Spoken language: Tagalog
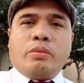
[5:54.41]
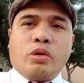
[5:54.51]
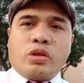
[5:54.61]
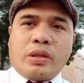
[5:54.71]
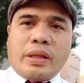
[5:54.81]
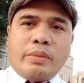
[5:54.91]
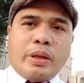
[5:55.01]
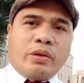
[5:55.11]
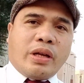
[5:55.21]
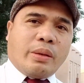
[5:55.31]
mostly
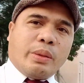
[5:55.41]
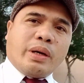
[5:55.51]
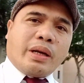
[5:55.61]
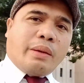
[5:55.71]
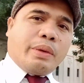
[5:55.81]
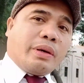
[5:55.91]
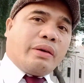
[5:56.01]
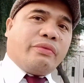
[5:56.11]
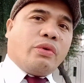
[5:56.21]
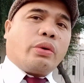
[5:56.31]
meron na kaming maraming
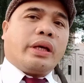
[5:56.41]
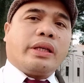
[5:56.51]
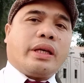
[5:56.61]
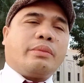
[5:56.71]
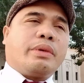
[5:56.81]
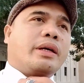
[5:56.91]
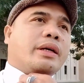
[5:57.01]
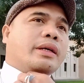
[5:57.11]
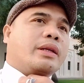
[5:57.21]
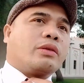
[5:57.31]
mga walking niyan,
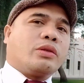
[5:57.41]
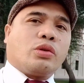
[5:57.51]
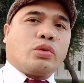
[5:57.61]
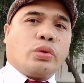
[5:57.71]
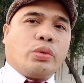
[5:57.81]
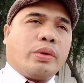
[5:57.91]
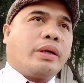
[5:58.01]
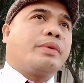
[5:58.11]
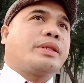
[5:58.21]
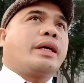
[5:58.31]
mga kinagsusundo
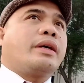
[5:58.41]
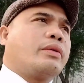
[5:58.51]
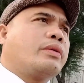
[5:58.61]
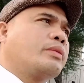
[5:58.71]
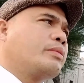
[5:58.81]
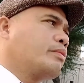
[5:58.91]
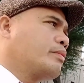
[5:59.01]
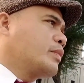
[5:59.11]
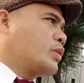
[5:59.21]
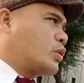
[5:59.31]
mga pasahero.
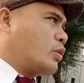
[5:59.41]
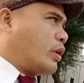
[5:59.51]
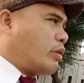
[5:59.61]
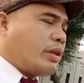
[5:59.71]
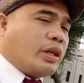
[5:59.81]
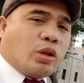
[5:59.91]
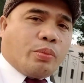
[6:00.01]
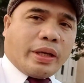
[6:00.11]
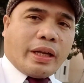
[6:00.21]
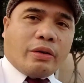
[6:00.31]
So ngayon nandito
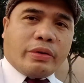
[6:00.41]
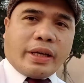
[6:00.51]
pa rin ako